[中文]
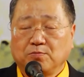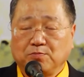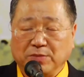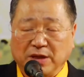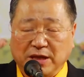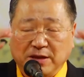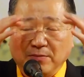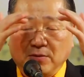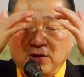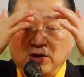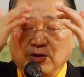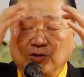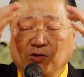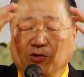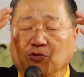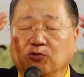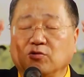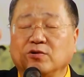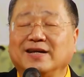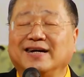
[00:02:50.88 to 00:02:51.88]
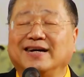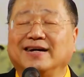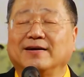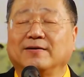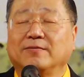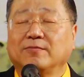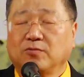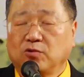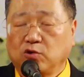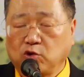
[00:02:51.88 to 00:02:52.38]
眉毛浓的，
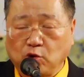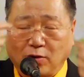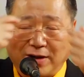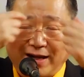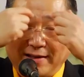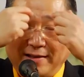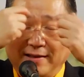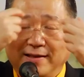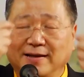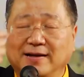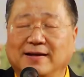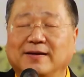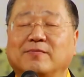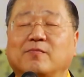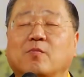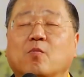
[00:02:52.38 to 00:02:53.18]
短的。